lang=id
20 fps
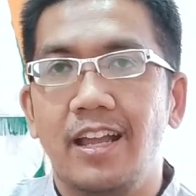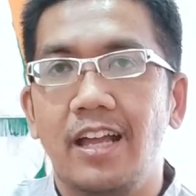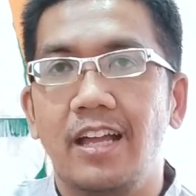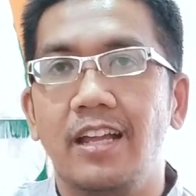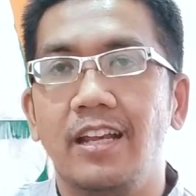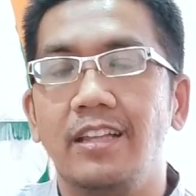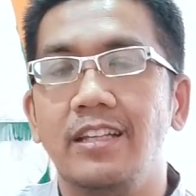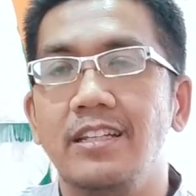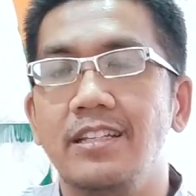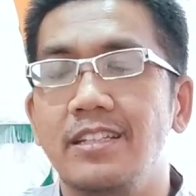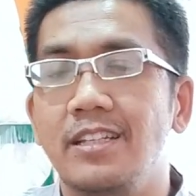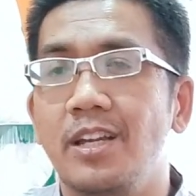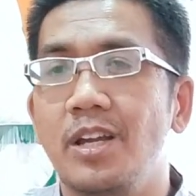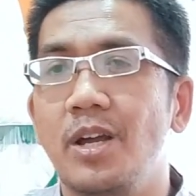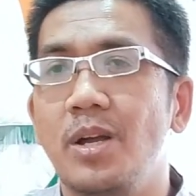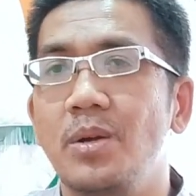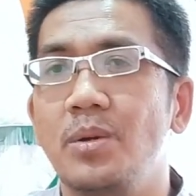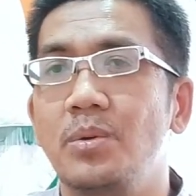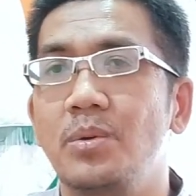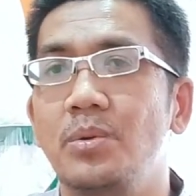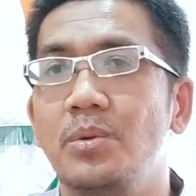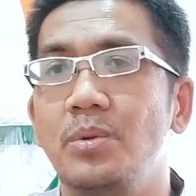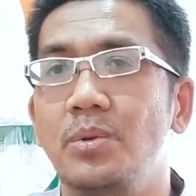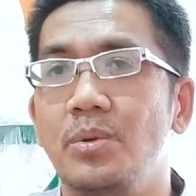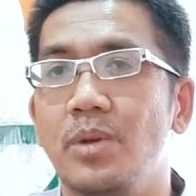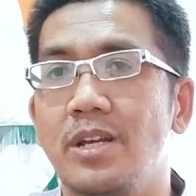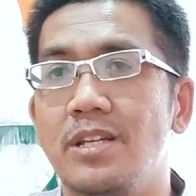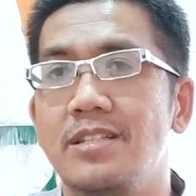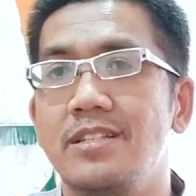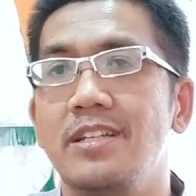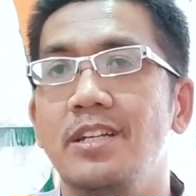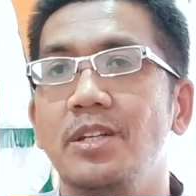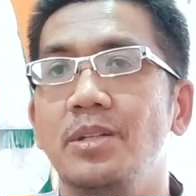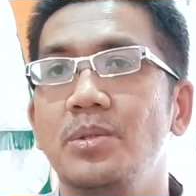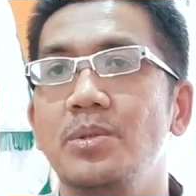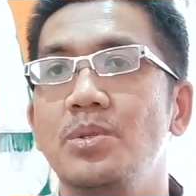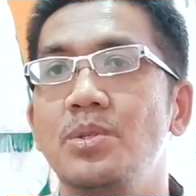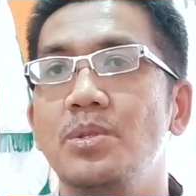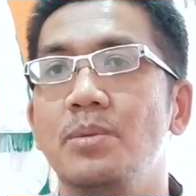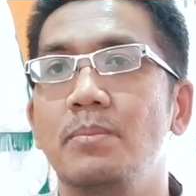Artinya guru SD
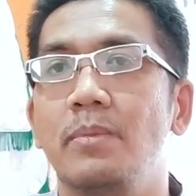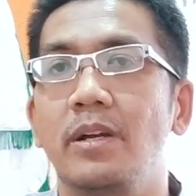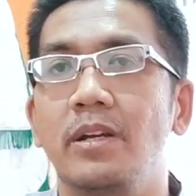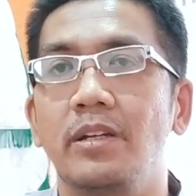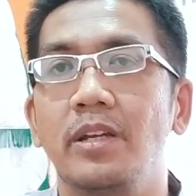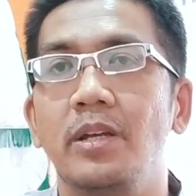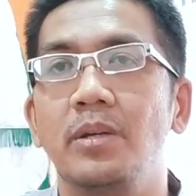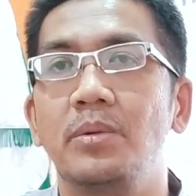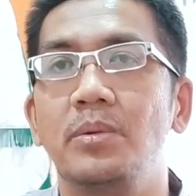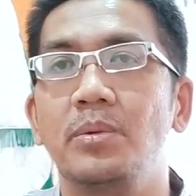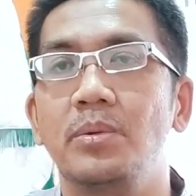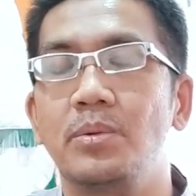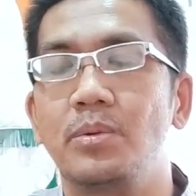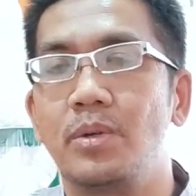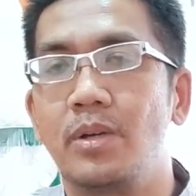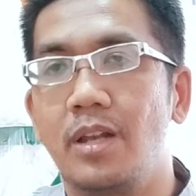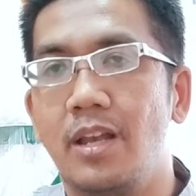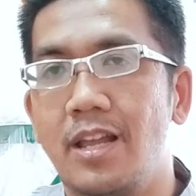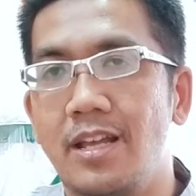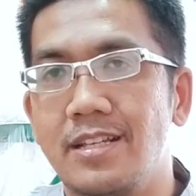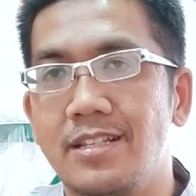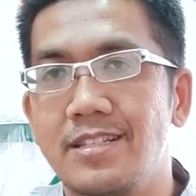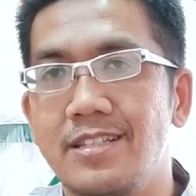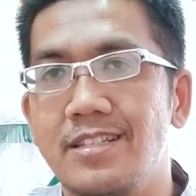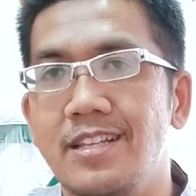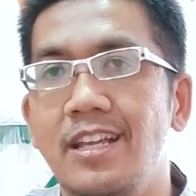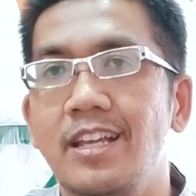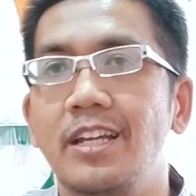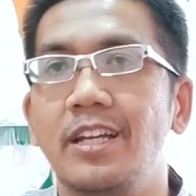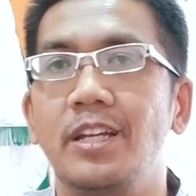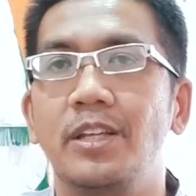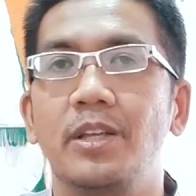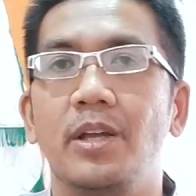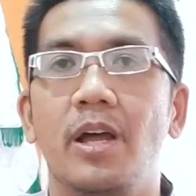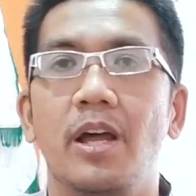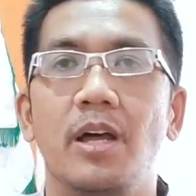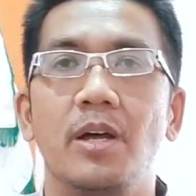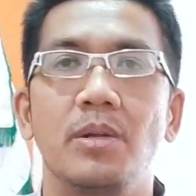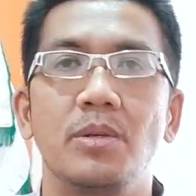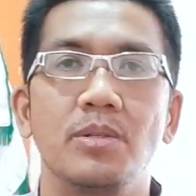itu sebagai guru kelas. Kita
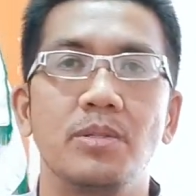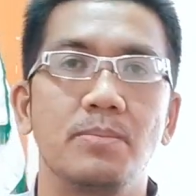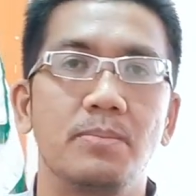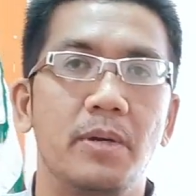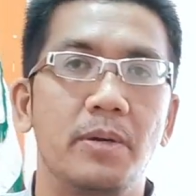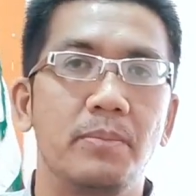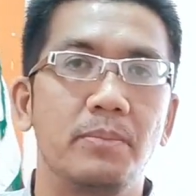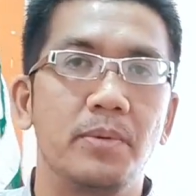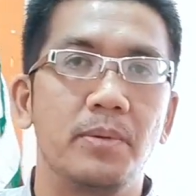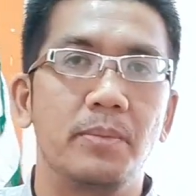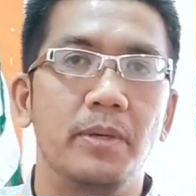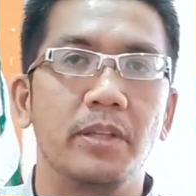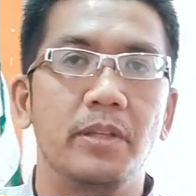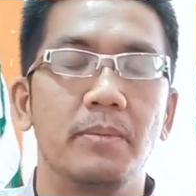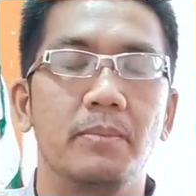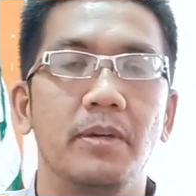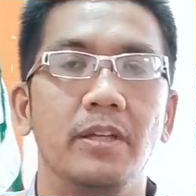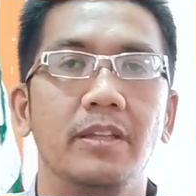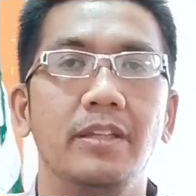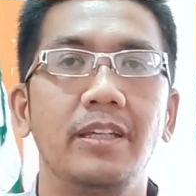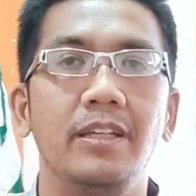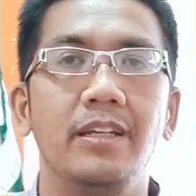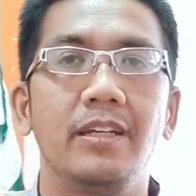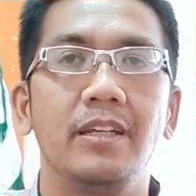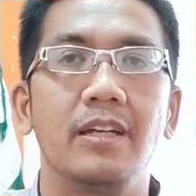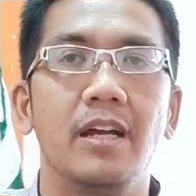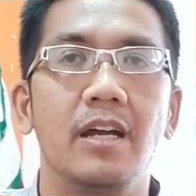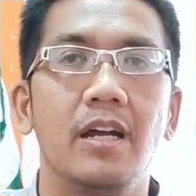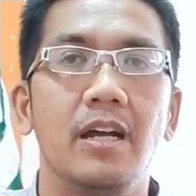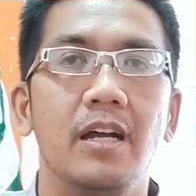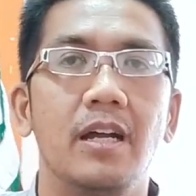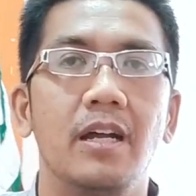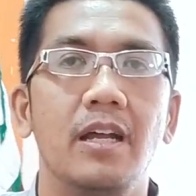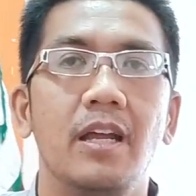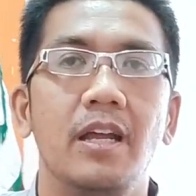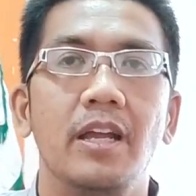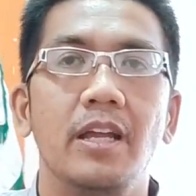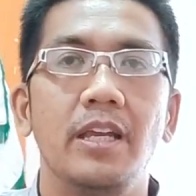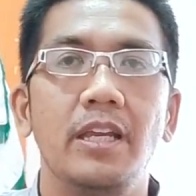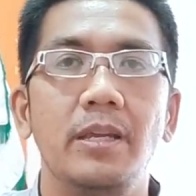harus mampu matematika,
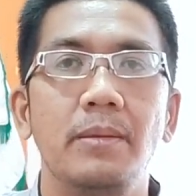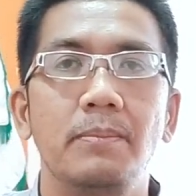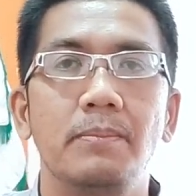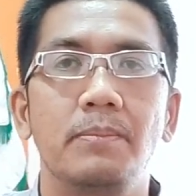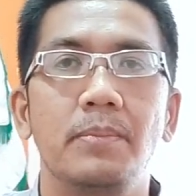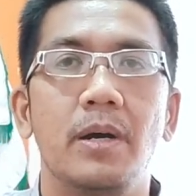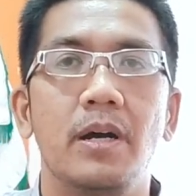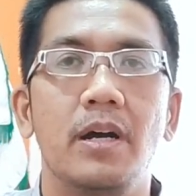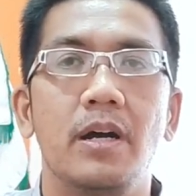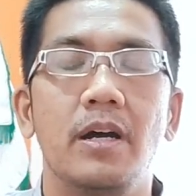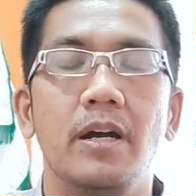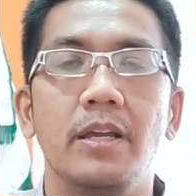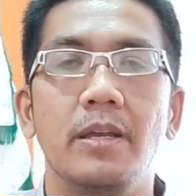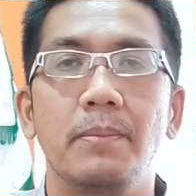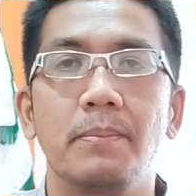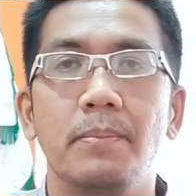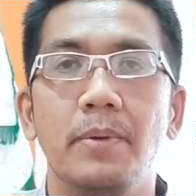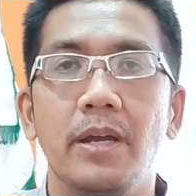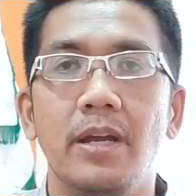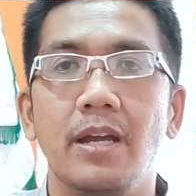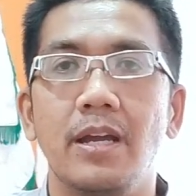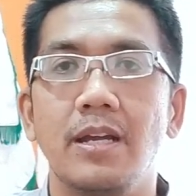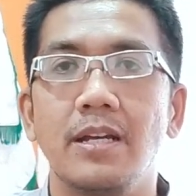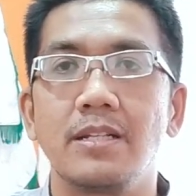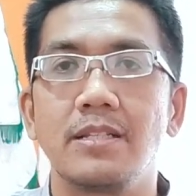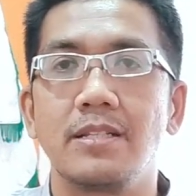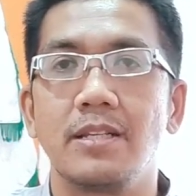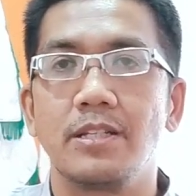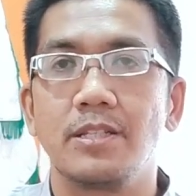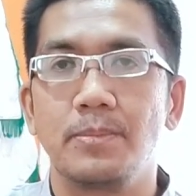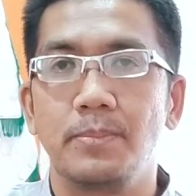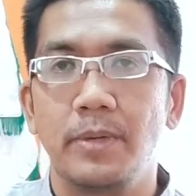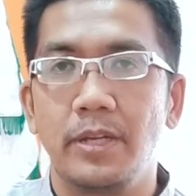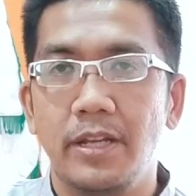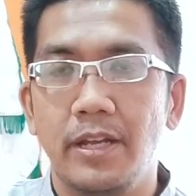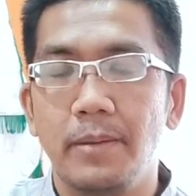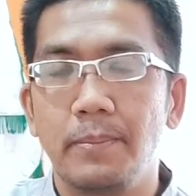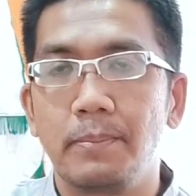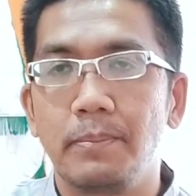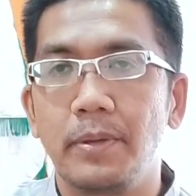IPA, IPS,
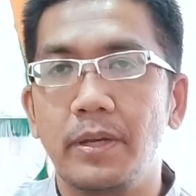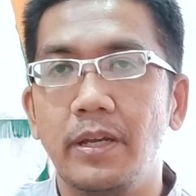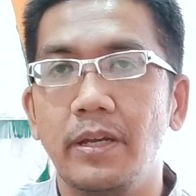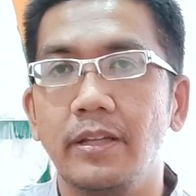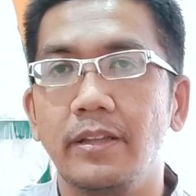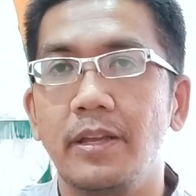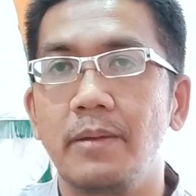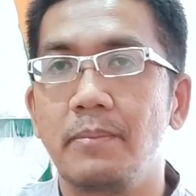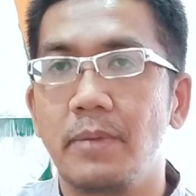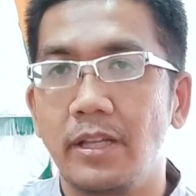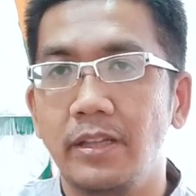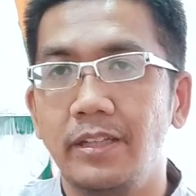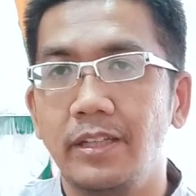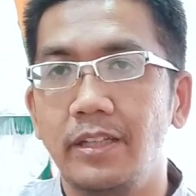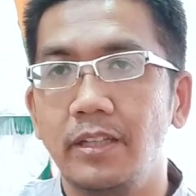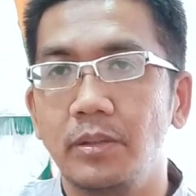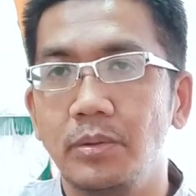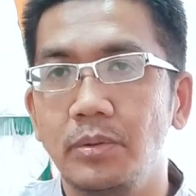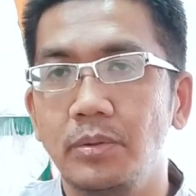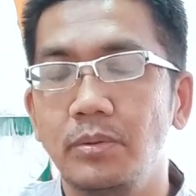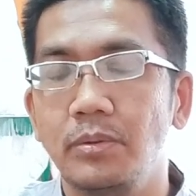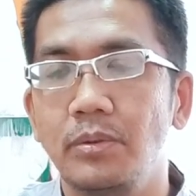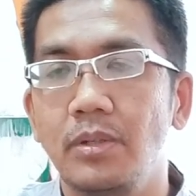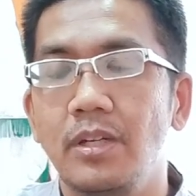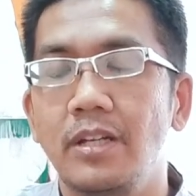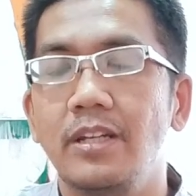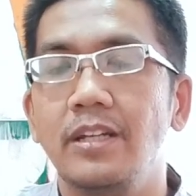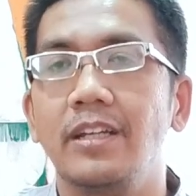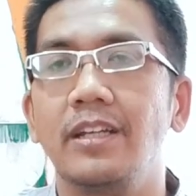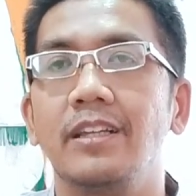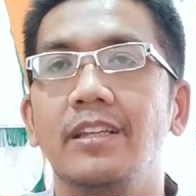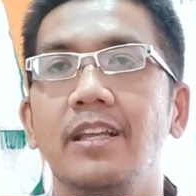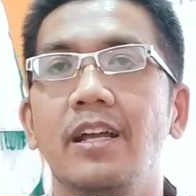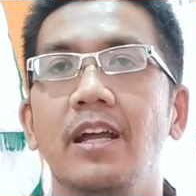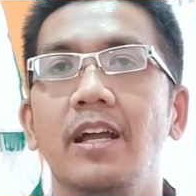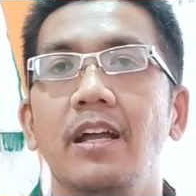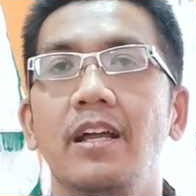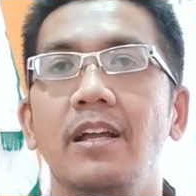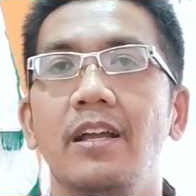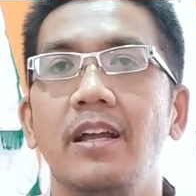SBDP, tematik itu
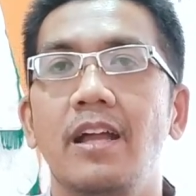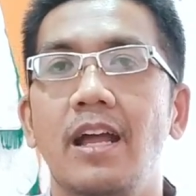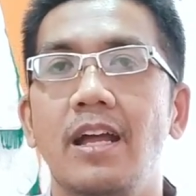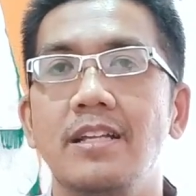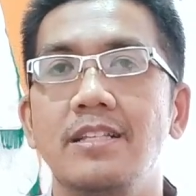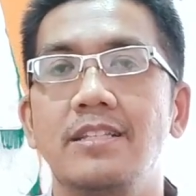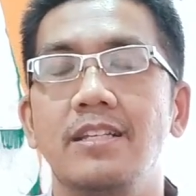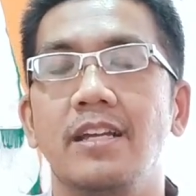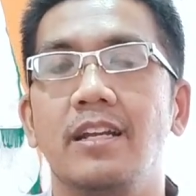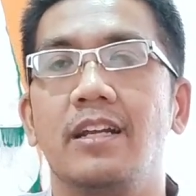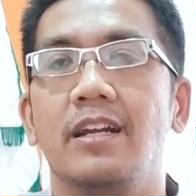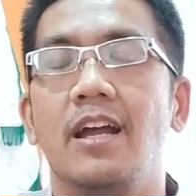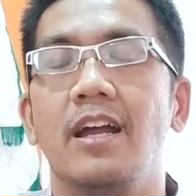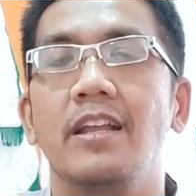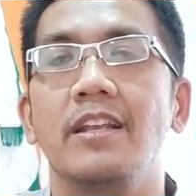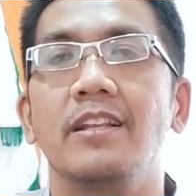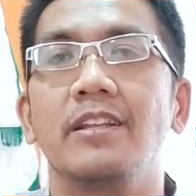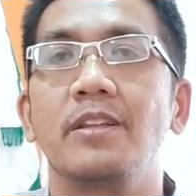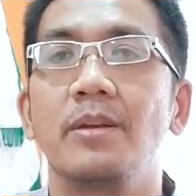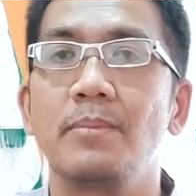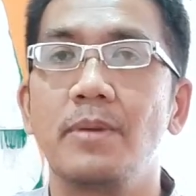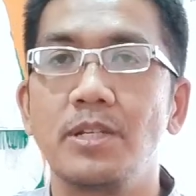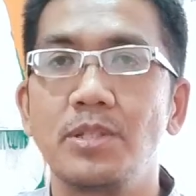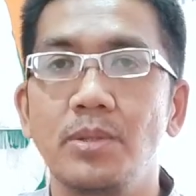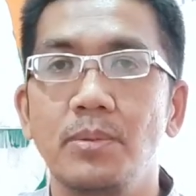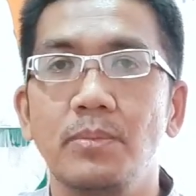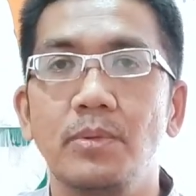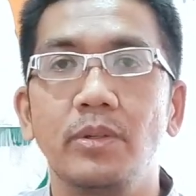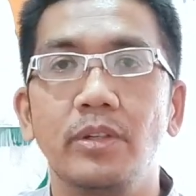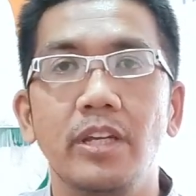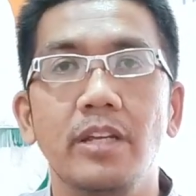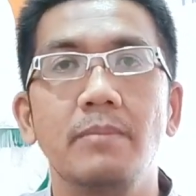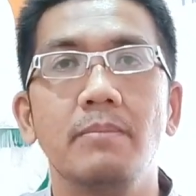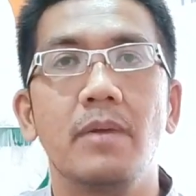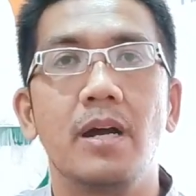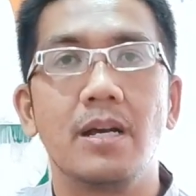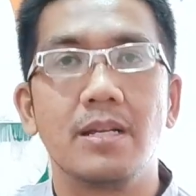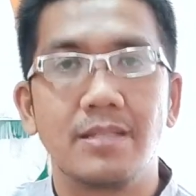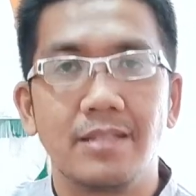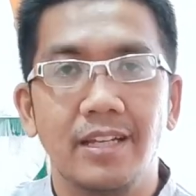kita ajarkan. Termasuk mungkin
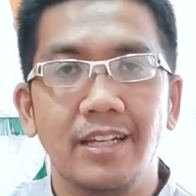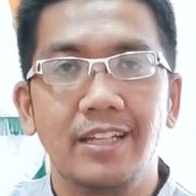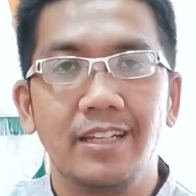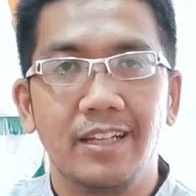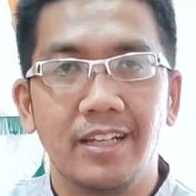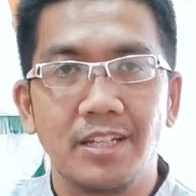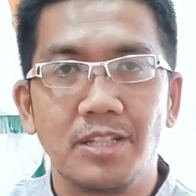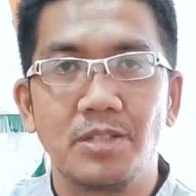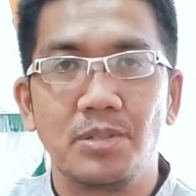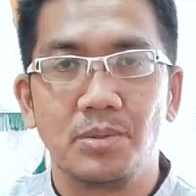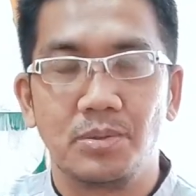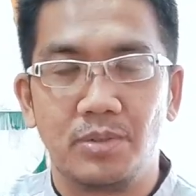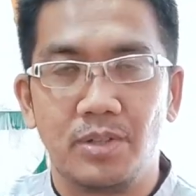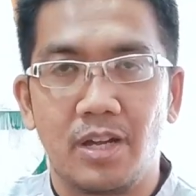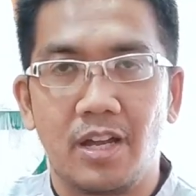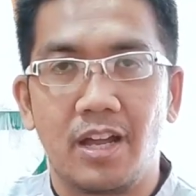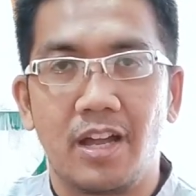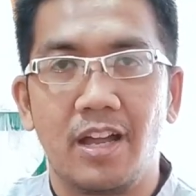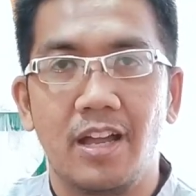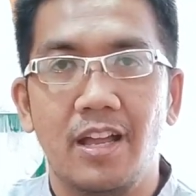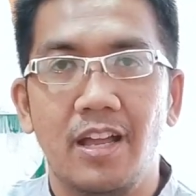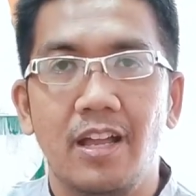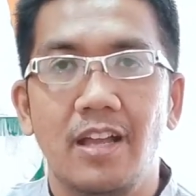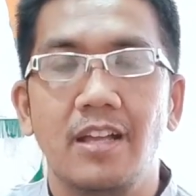bahasa Inggris juga.